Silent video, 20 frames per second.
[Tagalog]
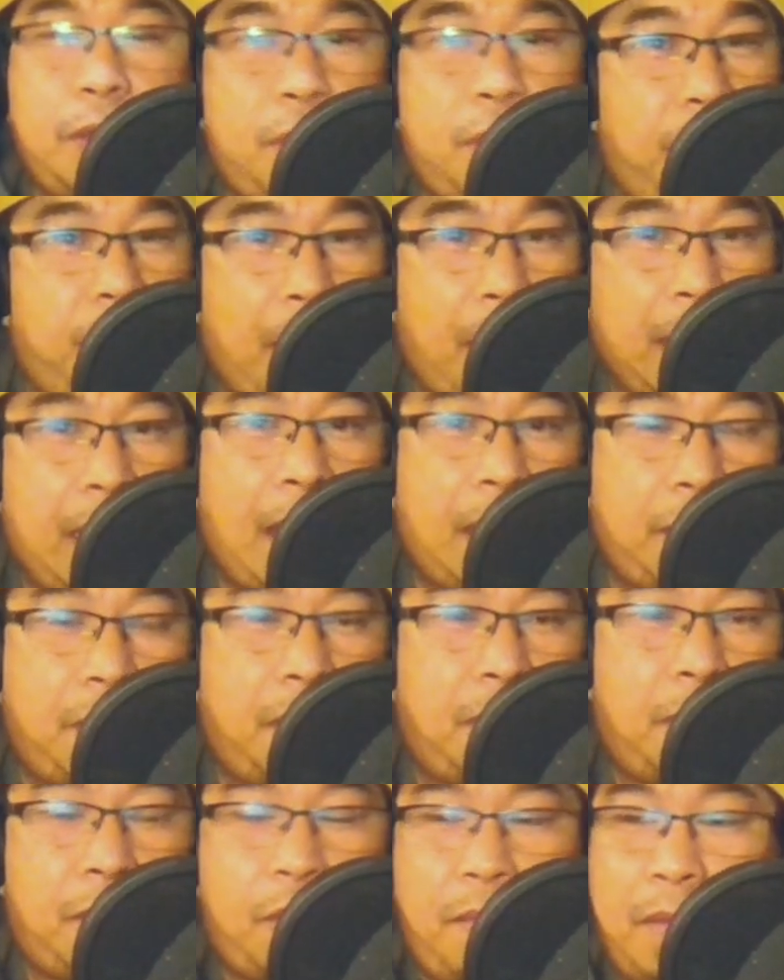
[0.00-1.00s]
yung
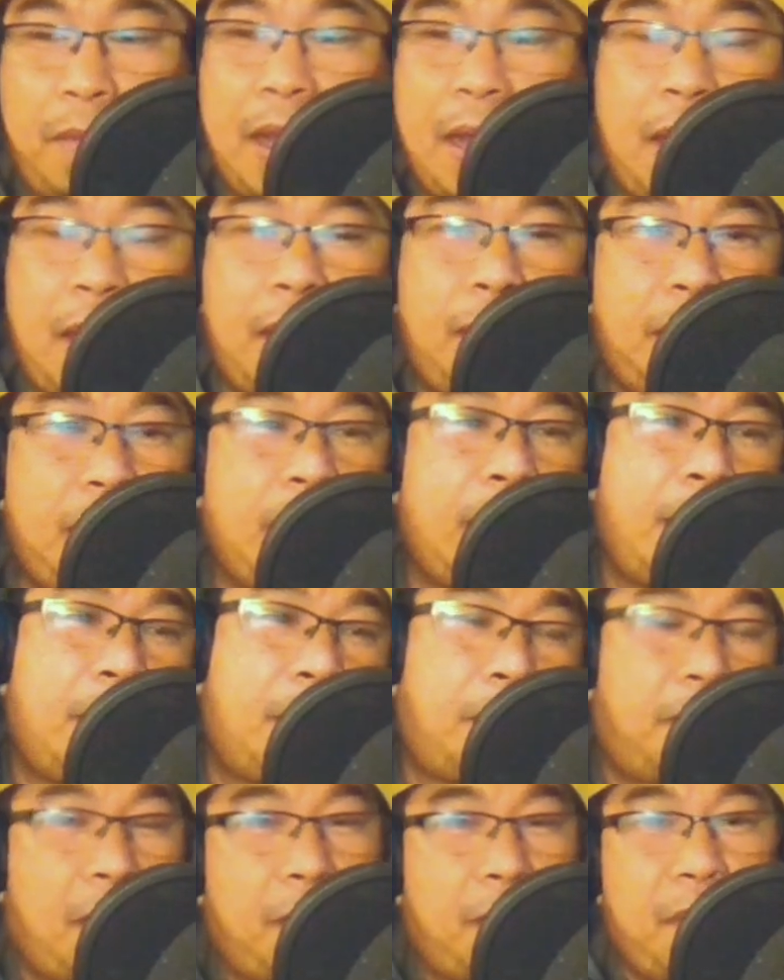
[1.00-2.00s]
pag-ano, kumbaga
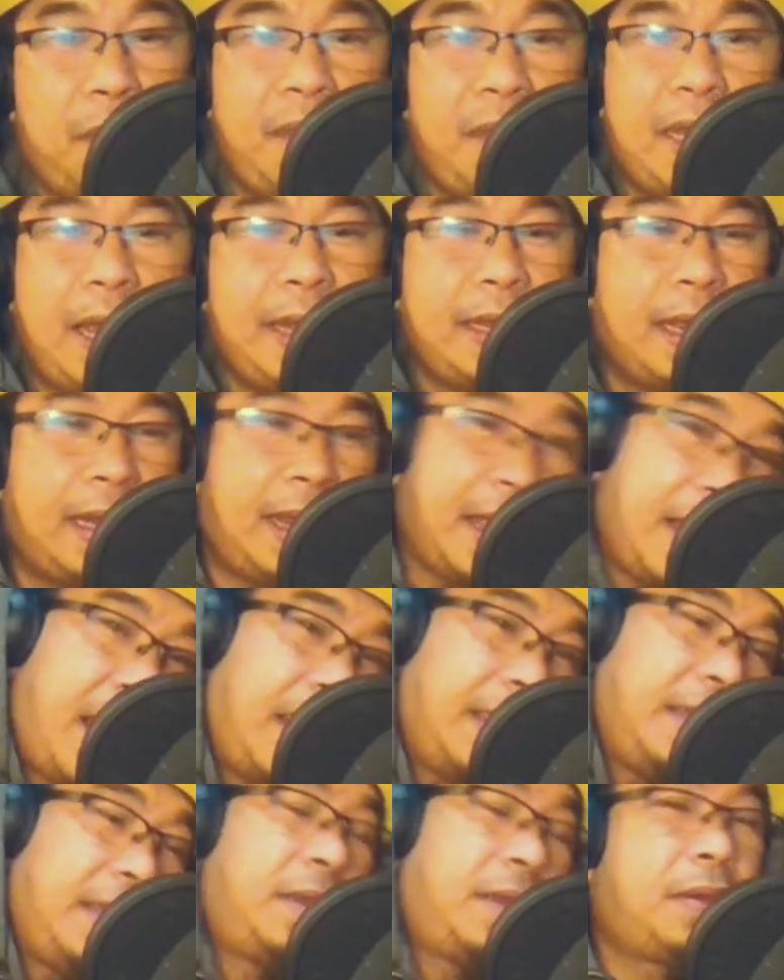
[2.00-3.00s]
pagbibigay ng
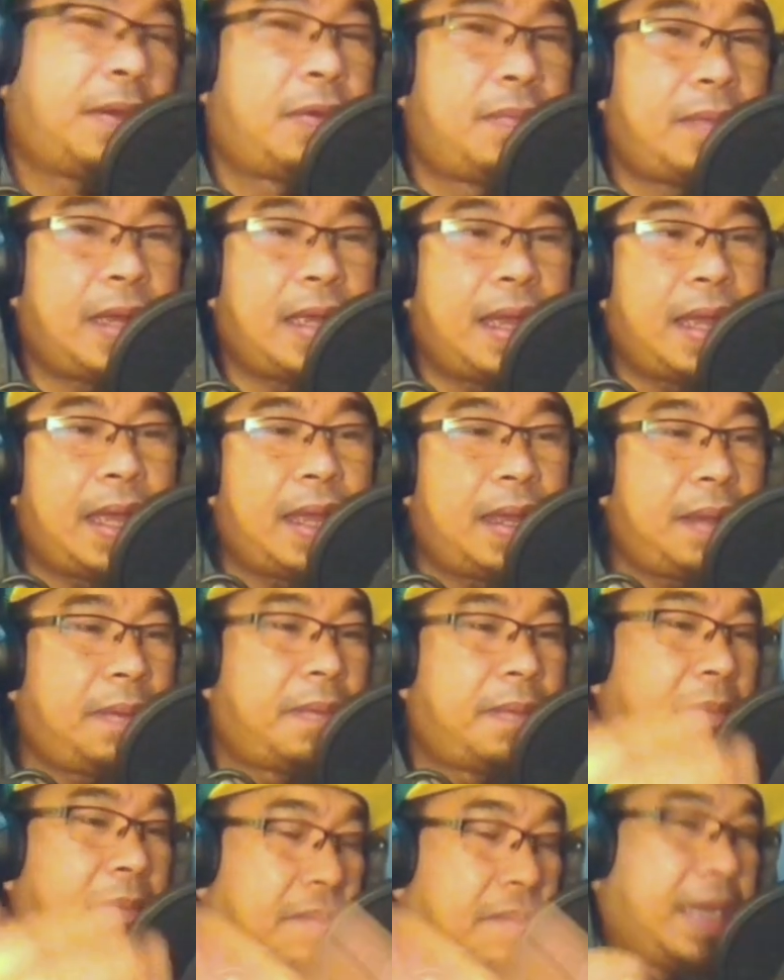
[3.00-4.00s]
lagay.
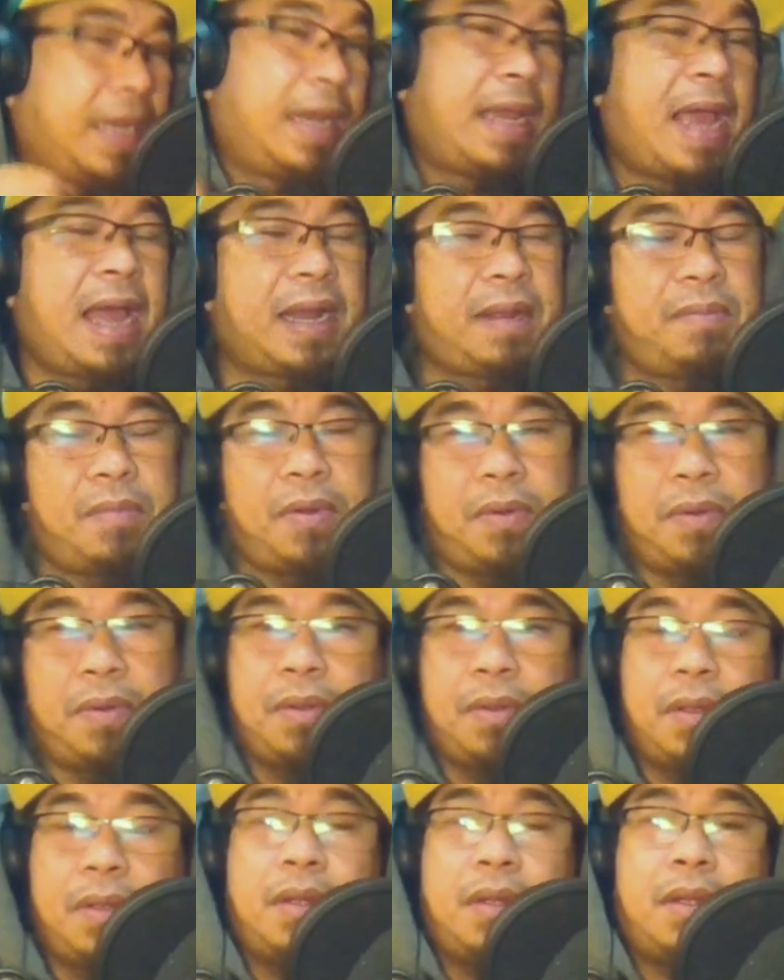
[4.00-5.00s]
Kumbaga binayaran
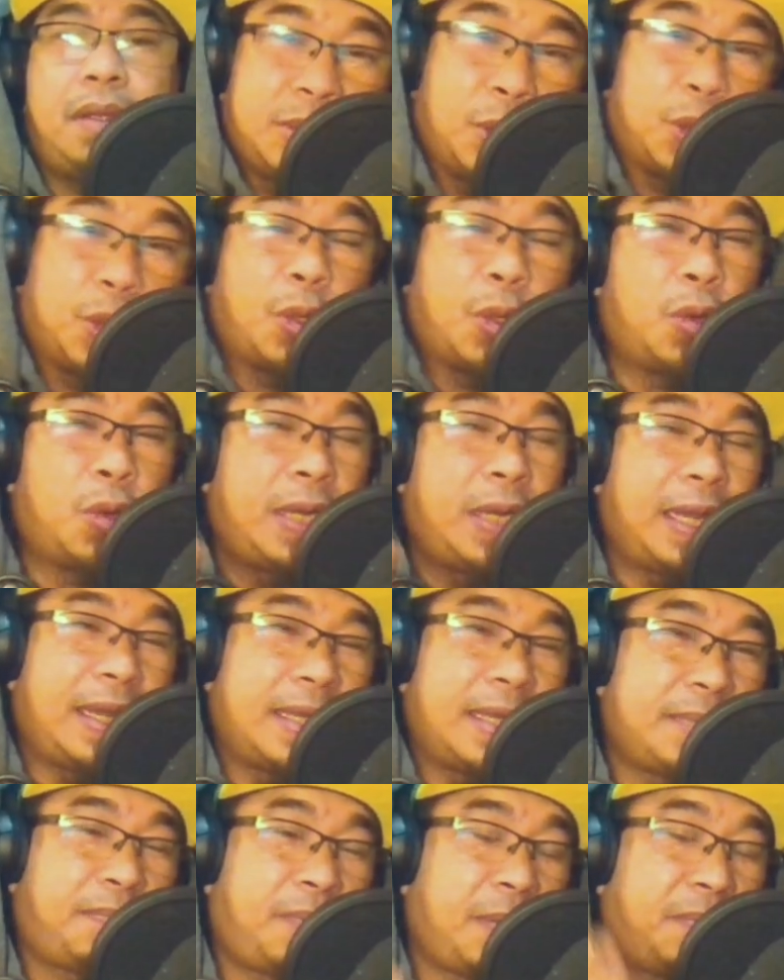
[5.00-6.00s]
mo. Susuhulan
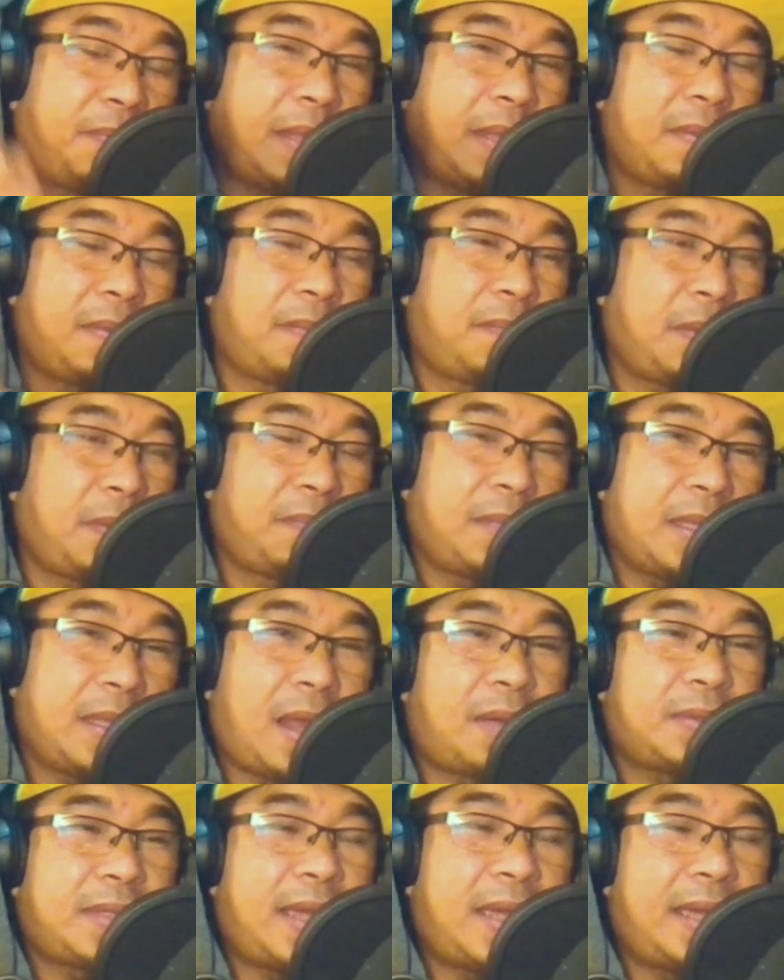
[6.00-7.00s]
ng 50
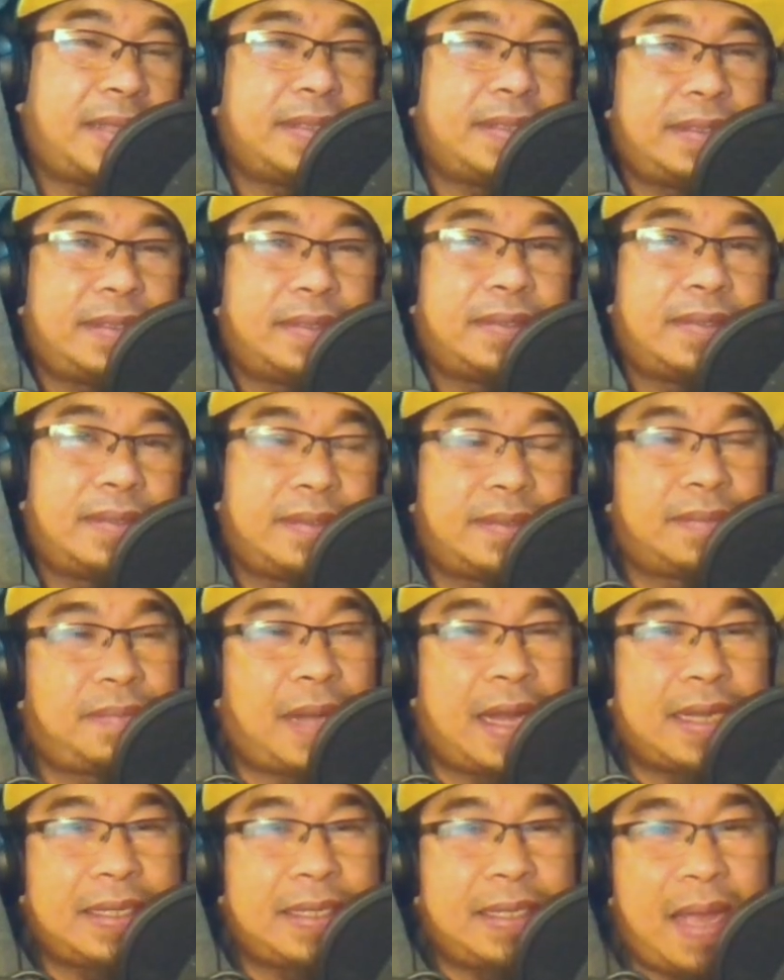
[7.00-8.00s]
50,000
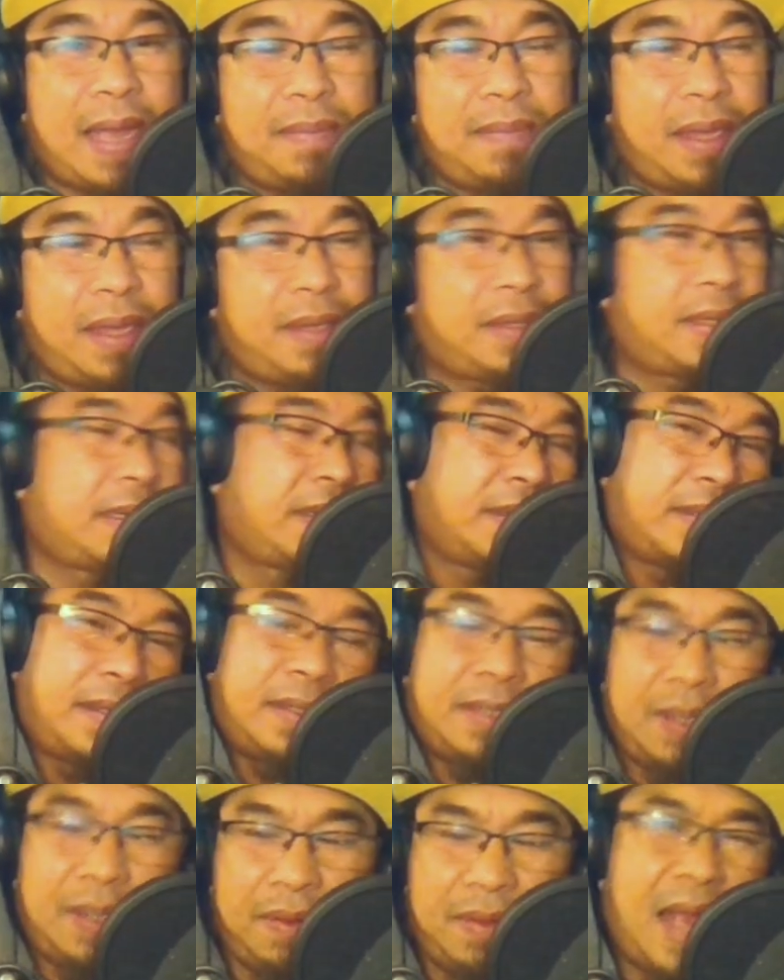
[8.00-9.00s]
para sa damage.
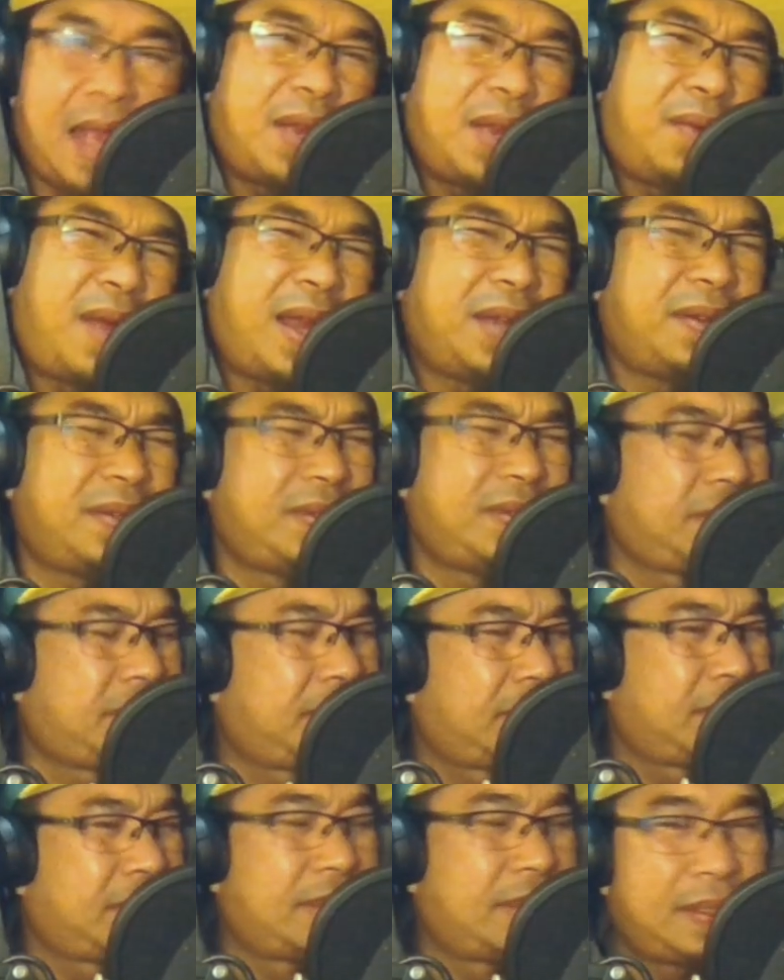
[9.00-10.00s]
Sino gagawa nun?
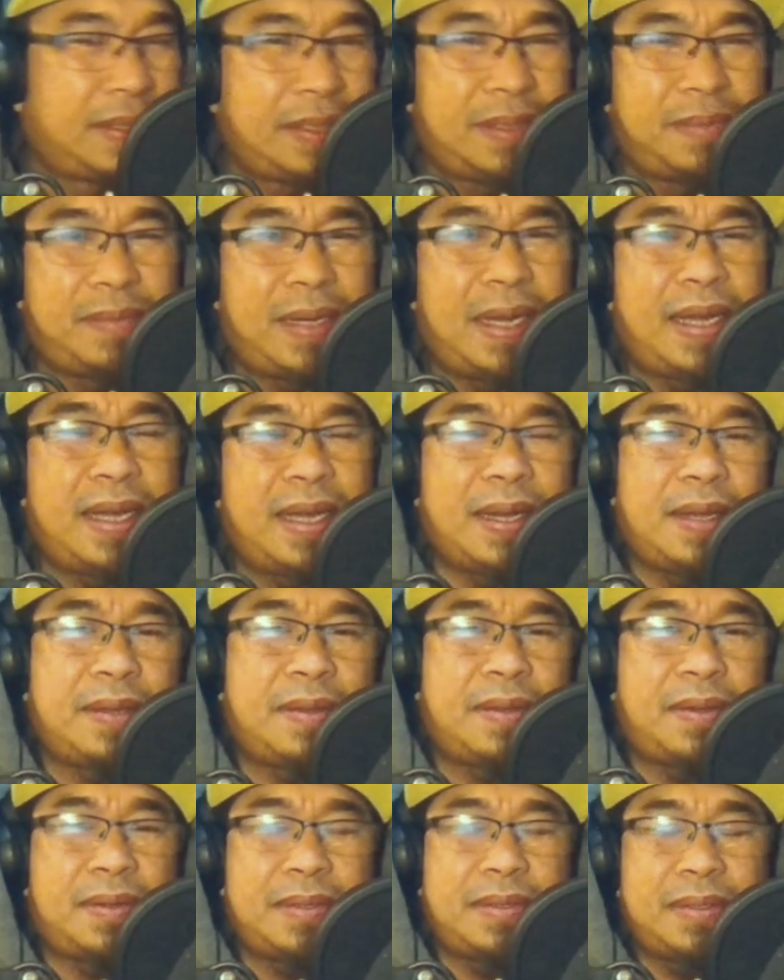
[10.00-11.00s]
Mga
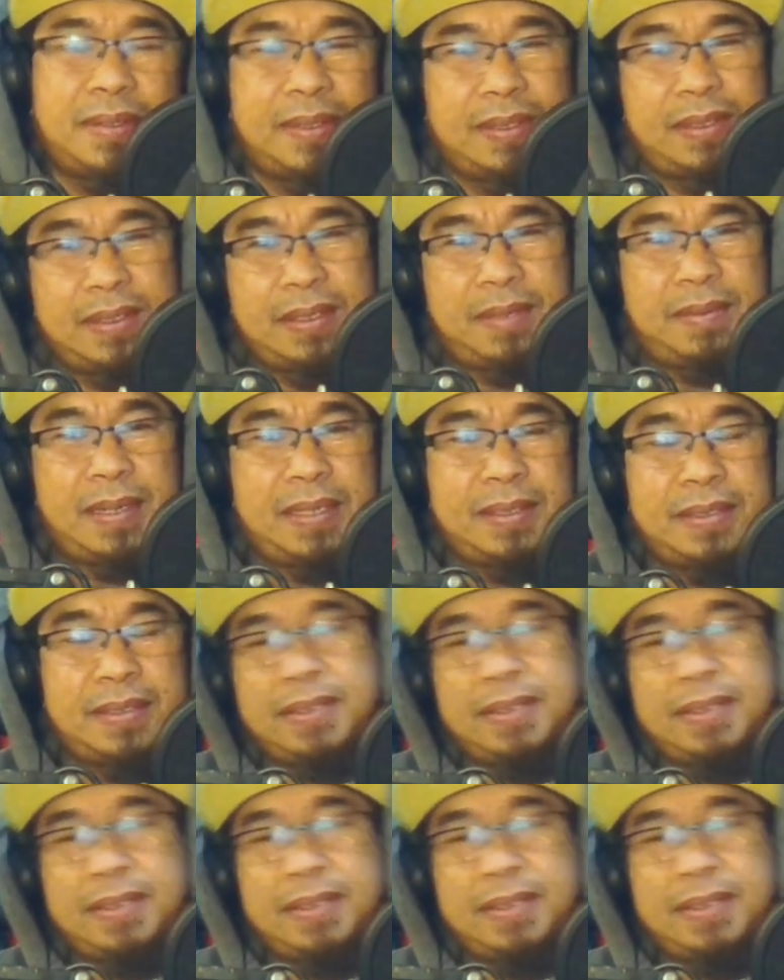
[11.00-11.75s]
karil to. Di ba?